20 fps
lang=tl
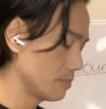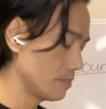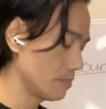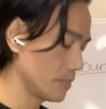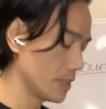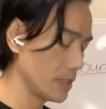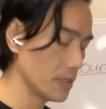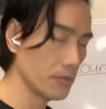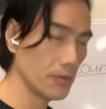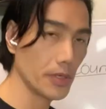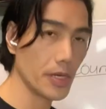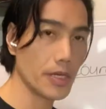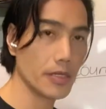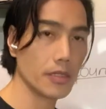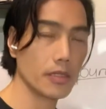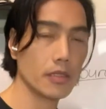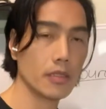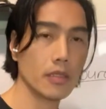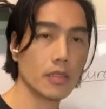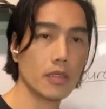by the way,
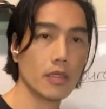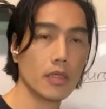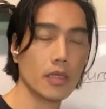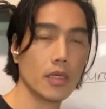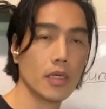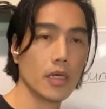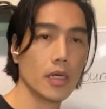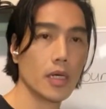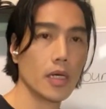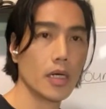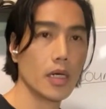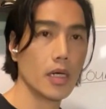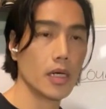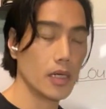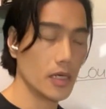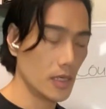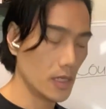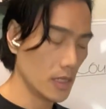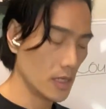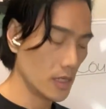
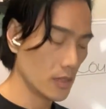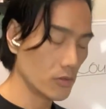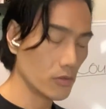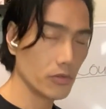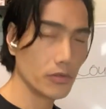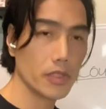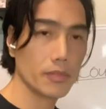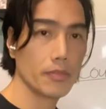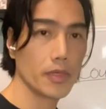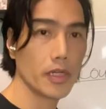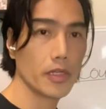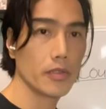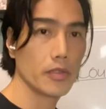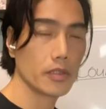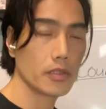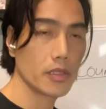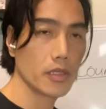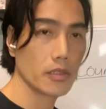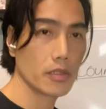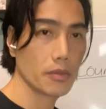uh, kung hindi pa kayo
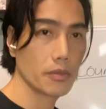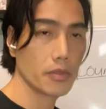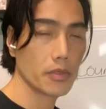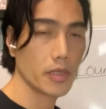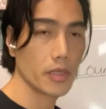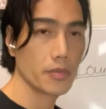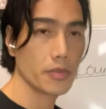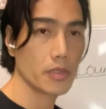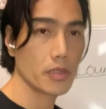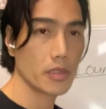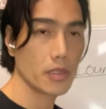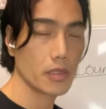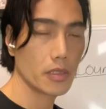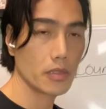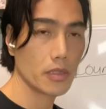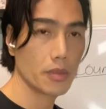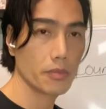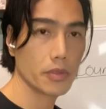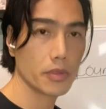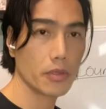nagsasubscribe
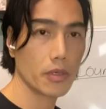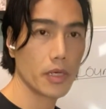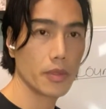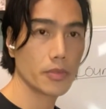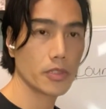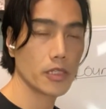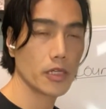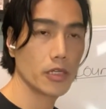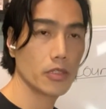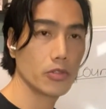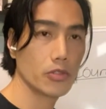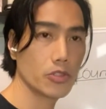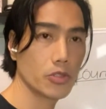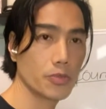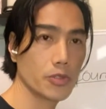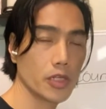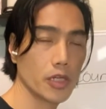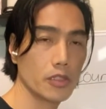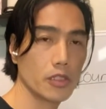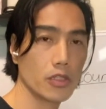subscribe sa YouTube
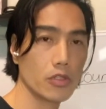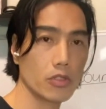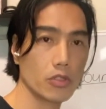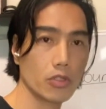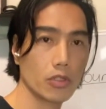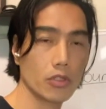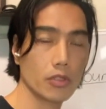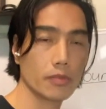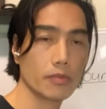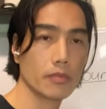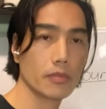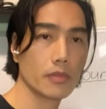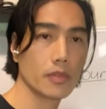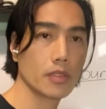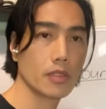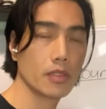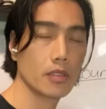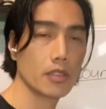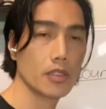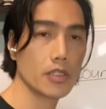channel ko,
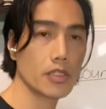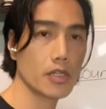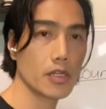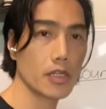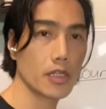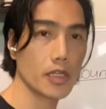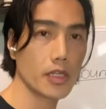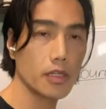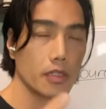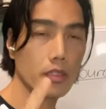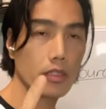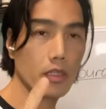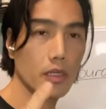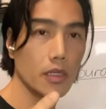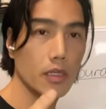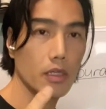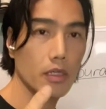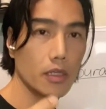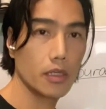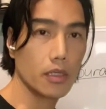just click
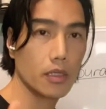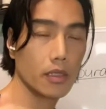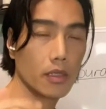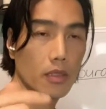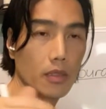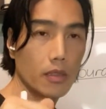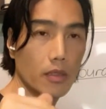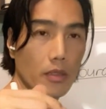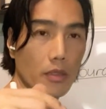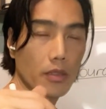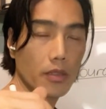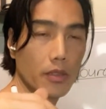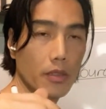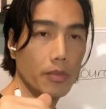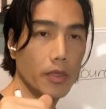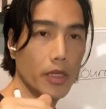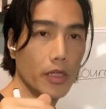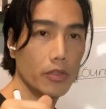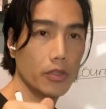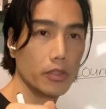the the
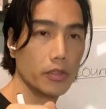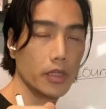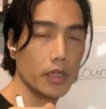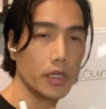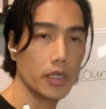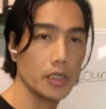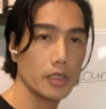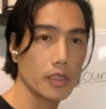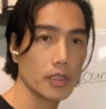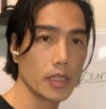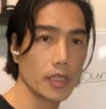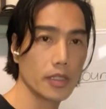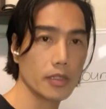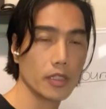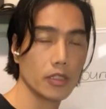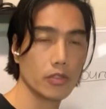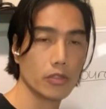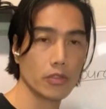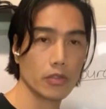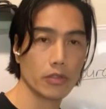button and click the
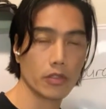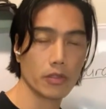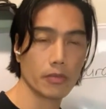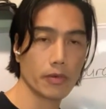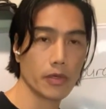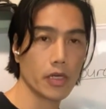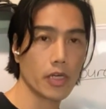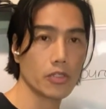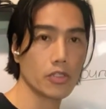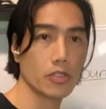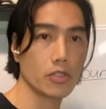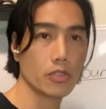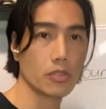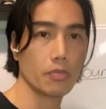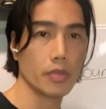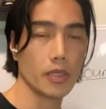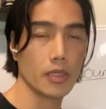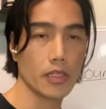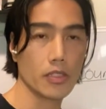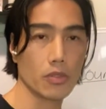notifications
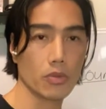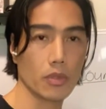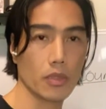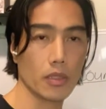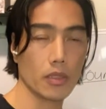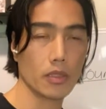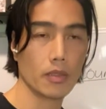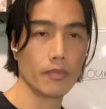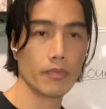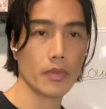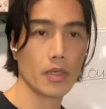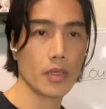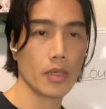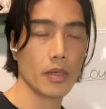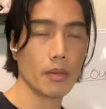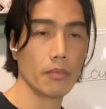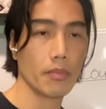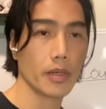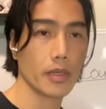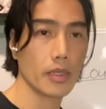bell as well
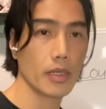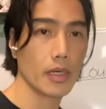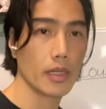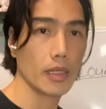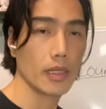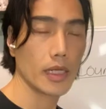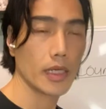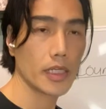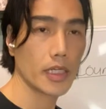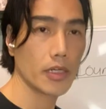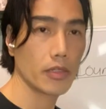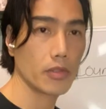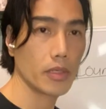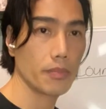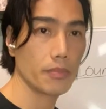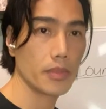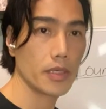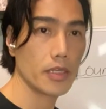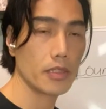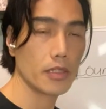para lagi kayong
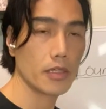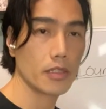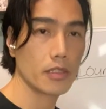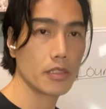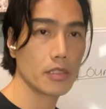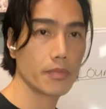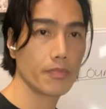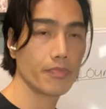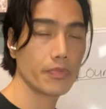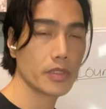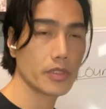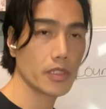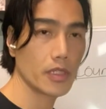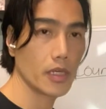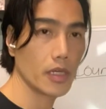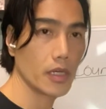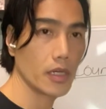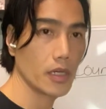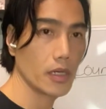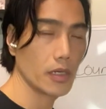updated
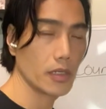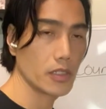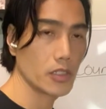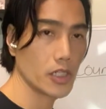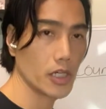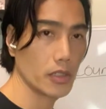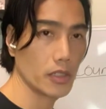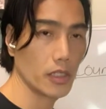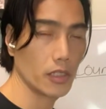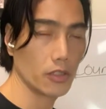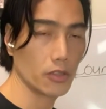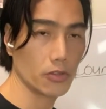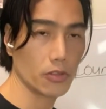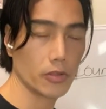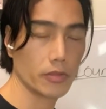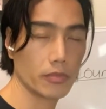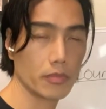sa channel ko.